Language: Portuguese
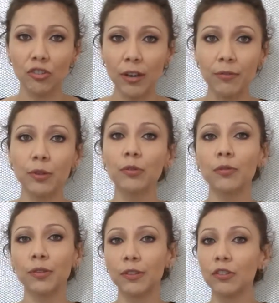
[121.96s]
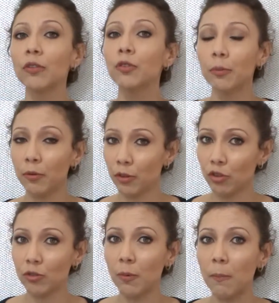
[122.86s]
já viu, se você já viu meu
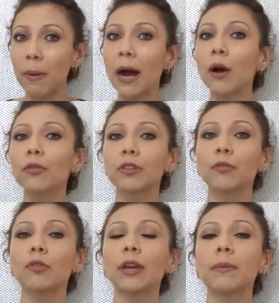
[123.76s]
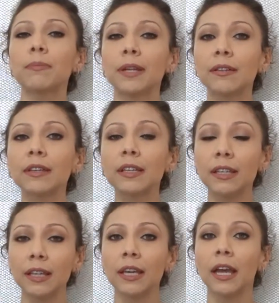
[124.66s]
vídeo de Bhopal, você viu que a empresa
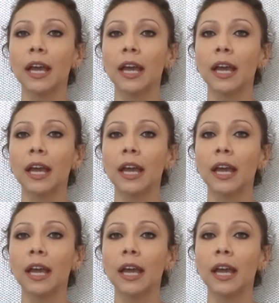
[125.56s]
que